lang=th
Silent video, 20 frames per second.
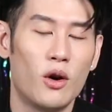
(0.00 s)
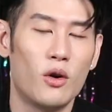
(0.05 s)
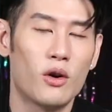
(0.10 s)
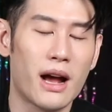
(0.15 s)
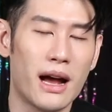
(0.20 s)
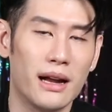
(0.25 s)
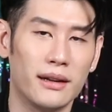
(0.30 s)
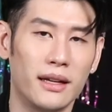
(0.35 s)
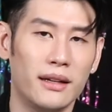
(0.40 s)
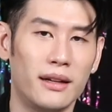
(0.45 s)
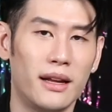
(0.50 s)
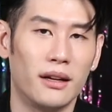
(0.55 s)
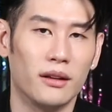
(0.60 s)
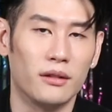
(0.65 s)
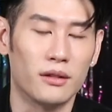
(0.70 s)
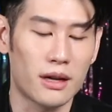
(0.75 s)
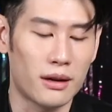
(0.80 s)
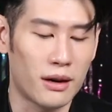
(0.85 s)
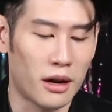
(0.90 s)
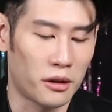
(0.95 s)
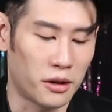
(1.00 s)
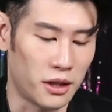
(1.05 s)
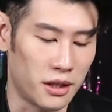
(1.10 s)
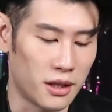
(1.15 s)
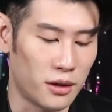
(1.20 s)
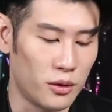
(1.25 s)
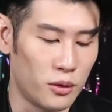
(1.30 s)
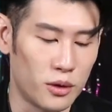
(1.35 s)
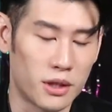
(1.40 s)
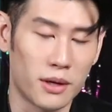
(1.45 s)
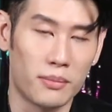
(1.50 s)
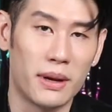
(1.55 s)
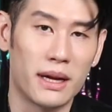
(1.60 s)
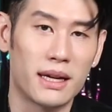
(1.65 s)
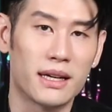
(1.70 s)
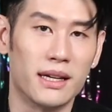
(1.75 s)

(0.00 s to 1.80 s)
โอกาสเด่นๆของชาวราศีธนูจะไป